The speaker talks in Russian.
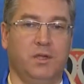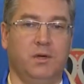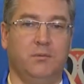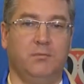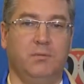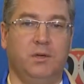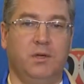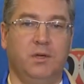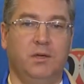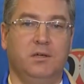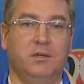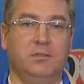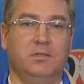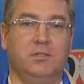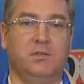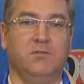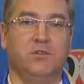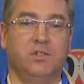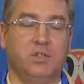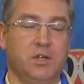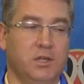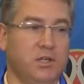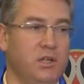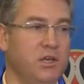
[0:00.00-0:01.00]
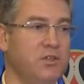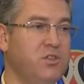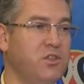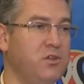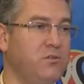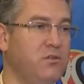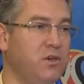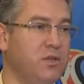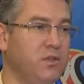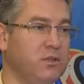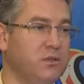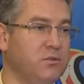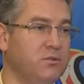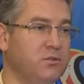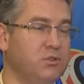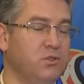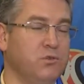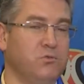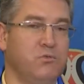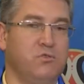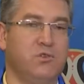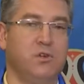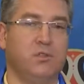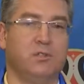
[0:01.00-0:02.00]
Нам совершенно очевидно
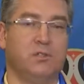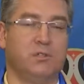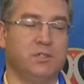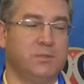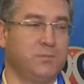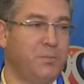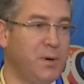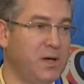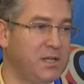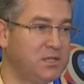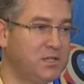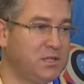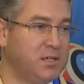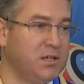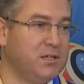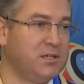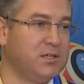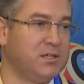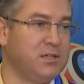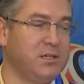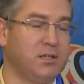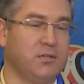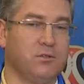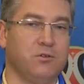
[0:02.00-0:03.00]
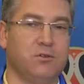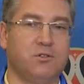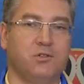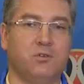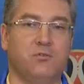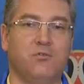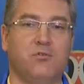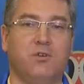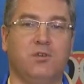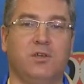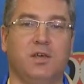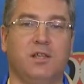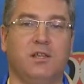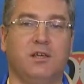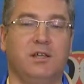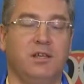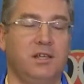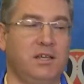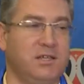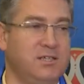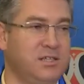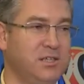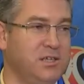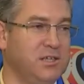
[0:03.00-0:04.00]
нужно учить испанский язык, нужно учить
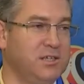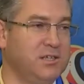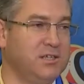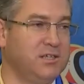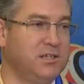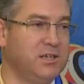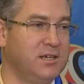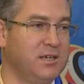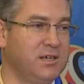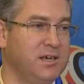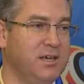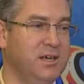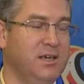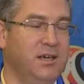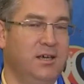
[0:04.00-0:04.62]
английский язык,